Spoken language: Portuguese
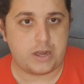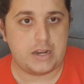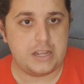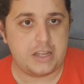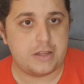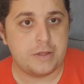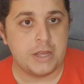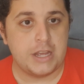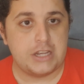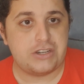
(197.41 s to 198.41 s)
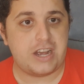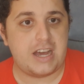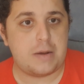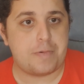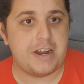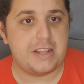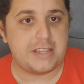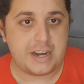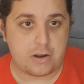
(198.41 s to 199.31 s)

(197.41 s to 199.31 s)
Ali já era para ele ter